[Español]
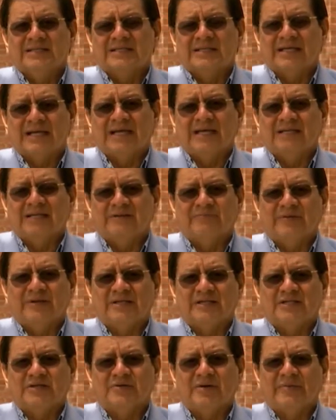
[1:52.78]
que
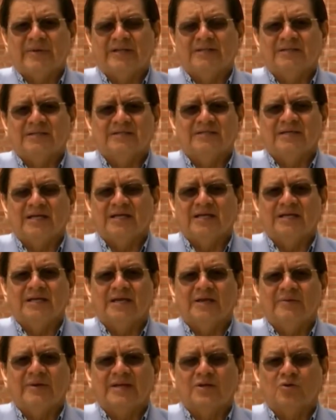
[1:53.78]
definitivamente tienen
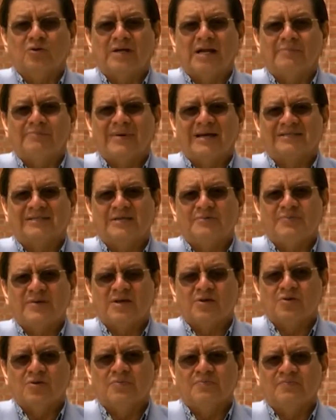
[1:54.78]
que ver con el
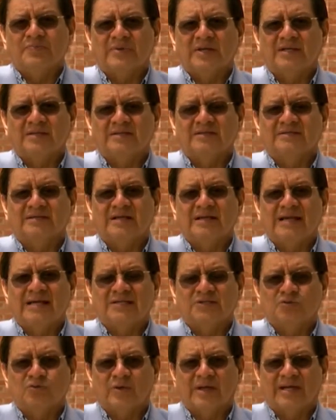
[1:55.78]
Pacífico, es decir, la
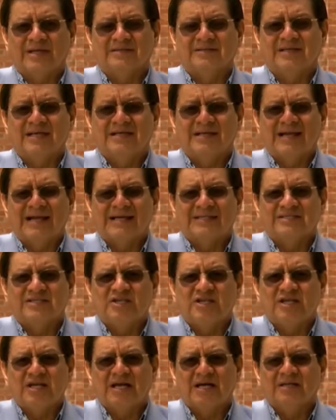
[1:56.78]
insurgencia de la
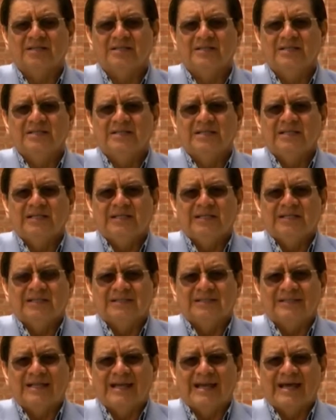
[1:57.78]
China,
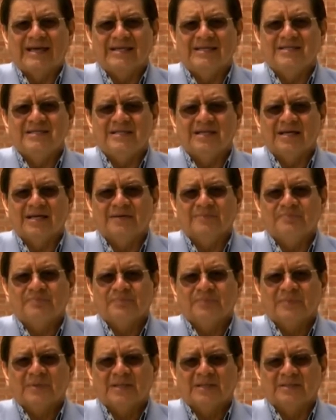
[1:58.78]
de la India,
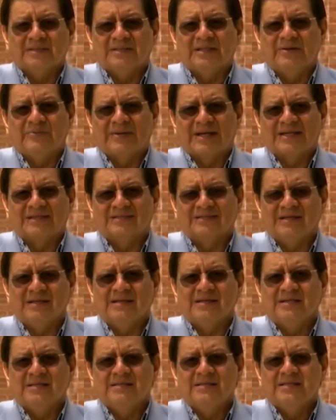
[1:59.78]
de
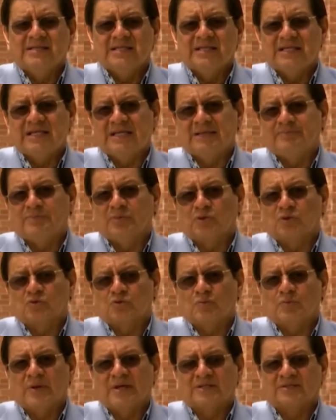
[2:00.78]
Brasil y por
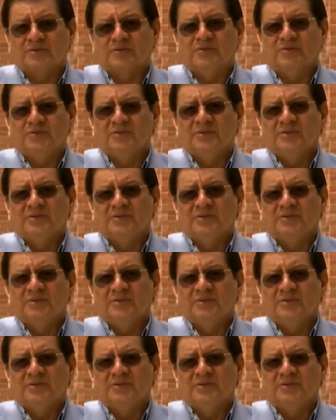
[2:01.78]
supuesto